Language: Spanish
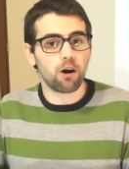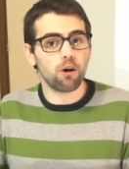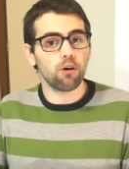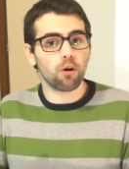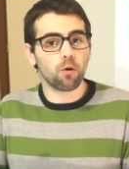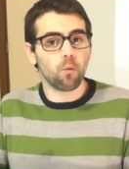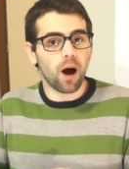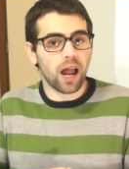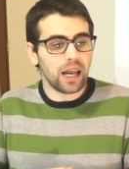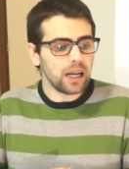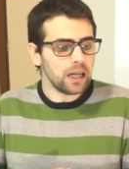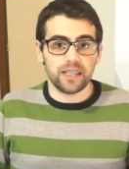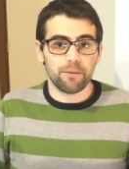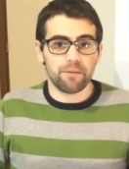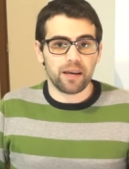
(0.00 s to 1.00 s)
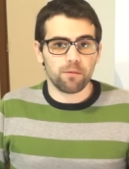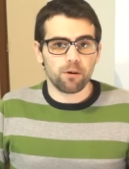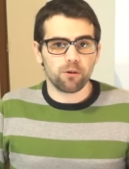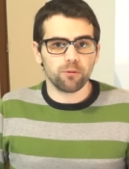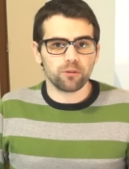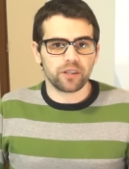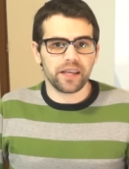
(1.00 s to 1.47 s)
con lo cual ya
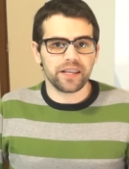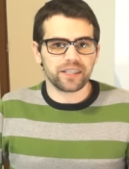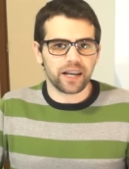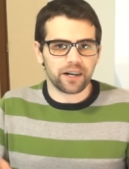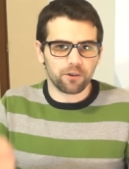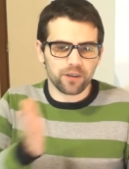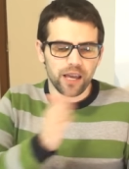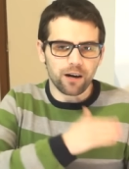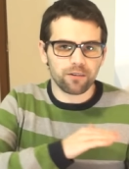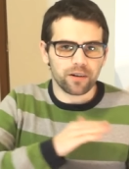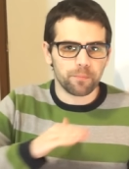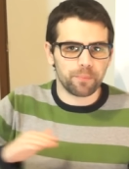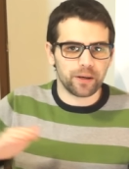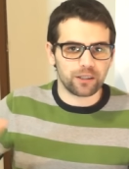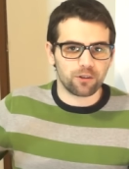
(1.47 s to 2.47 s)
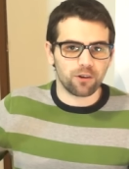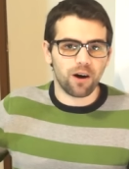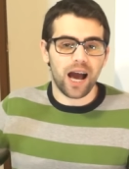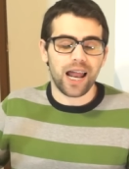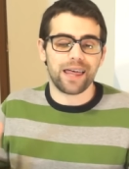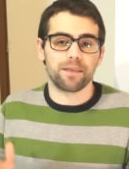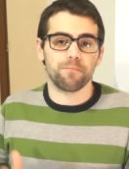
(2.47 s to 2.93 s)
veríamos cómo se desarrolla con
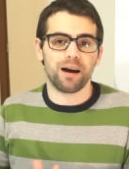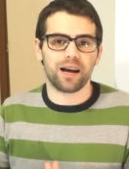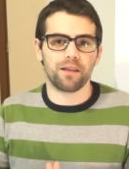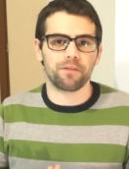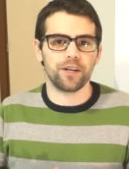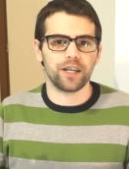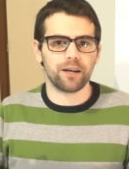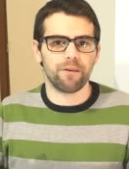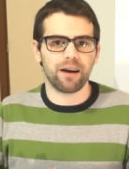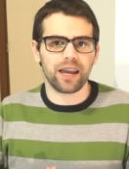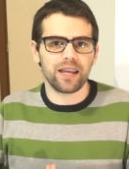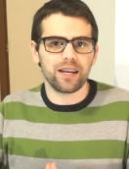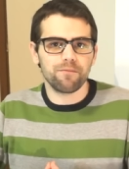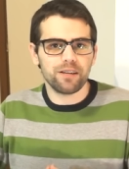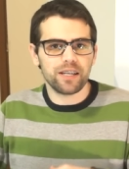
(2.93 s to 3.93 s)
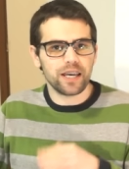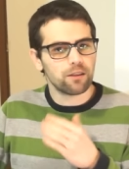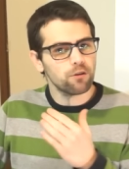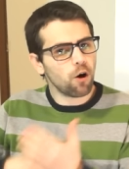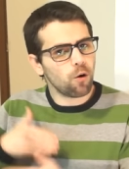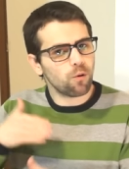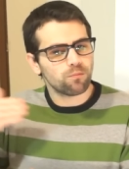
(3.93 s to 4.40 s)
respecto a las demás canciones que van a ir
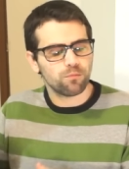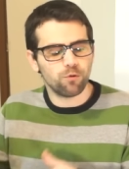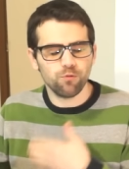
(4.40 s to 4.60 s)
viniendo